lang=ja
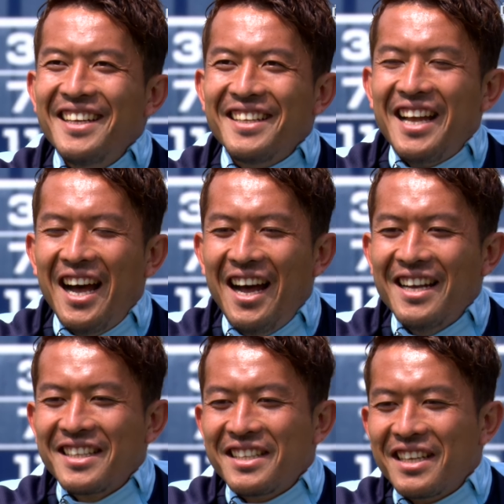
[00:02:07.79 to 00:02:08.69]
ダーって
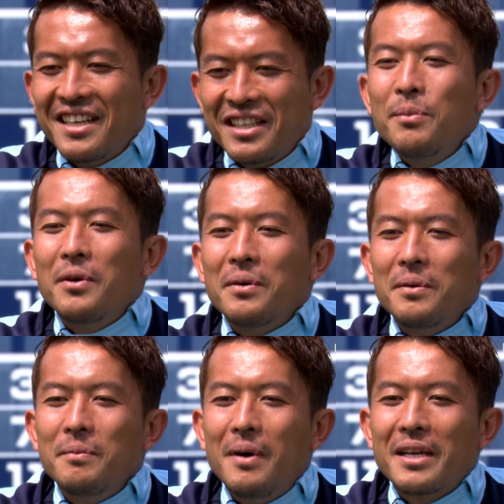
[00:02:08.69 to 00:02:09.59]
言ったらでも
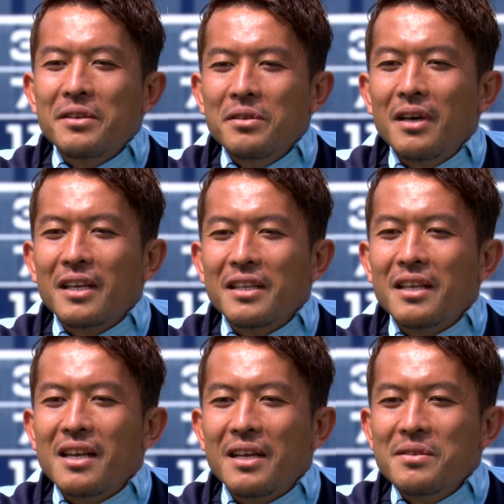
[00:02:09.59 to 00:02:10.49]
周りの人から聞いた
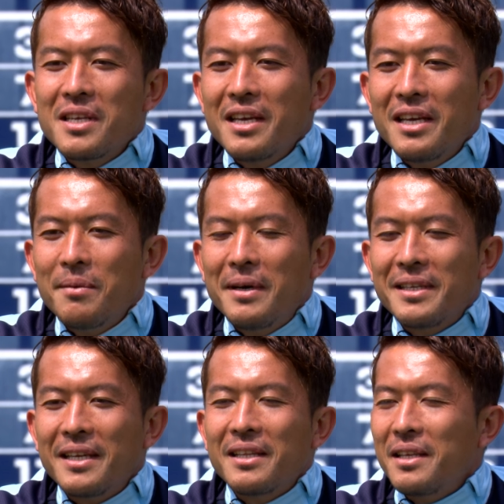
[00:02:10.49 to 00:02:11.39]
らあの声援やばい
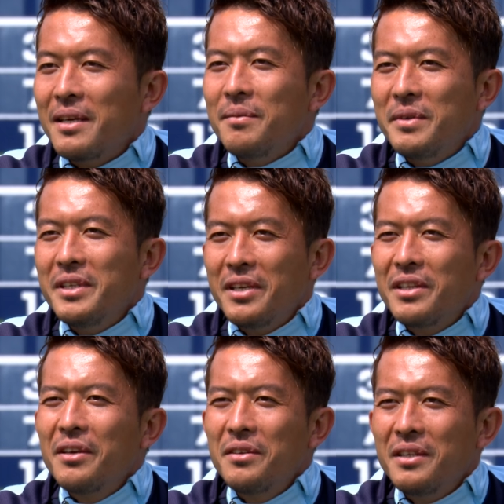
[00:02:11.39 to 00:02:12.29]
ねってみんな言っ
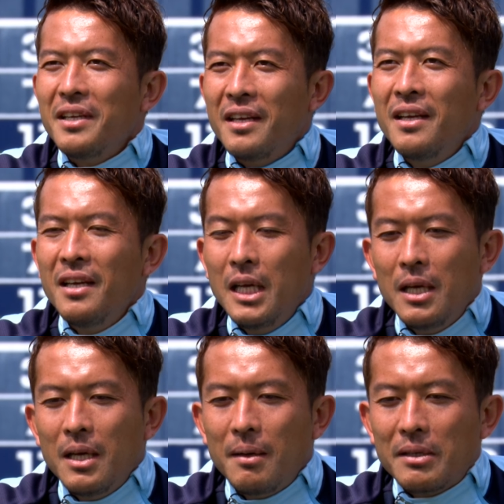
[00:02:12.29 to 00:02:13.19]
てくるんでね
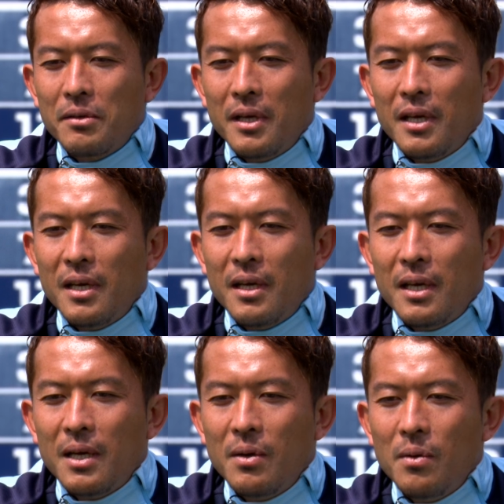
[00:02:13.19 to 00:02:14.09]
後で
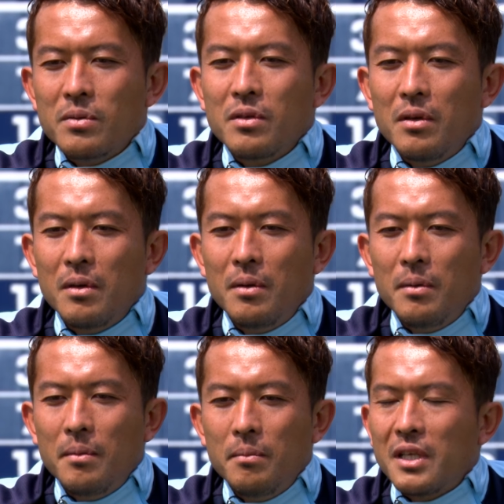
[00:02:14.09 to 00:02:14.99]
放送
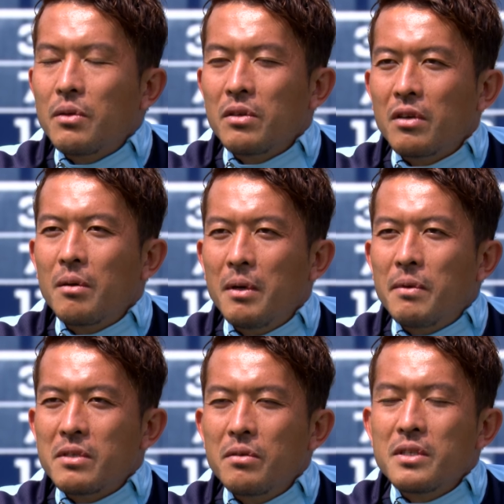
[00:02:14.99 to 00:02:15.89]
見た時とかもやっぱ
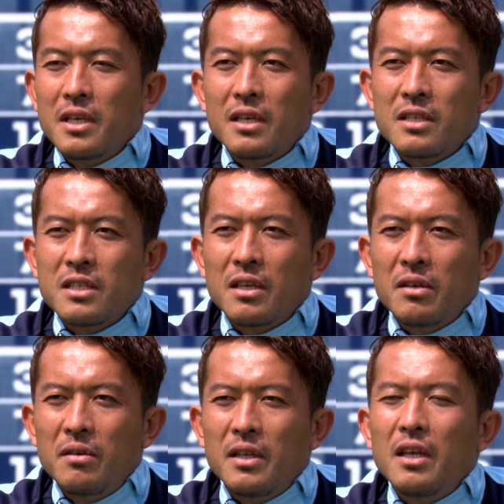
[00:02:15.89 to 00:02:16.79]
りすごい声援して
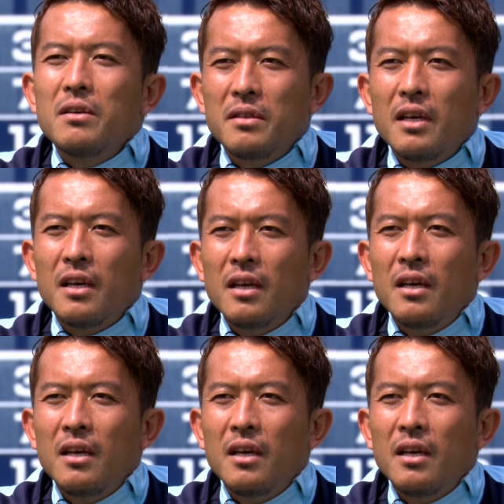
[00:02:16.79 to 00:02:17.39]
くれてるんで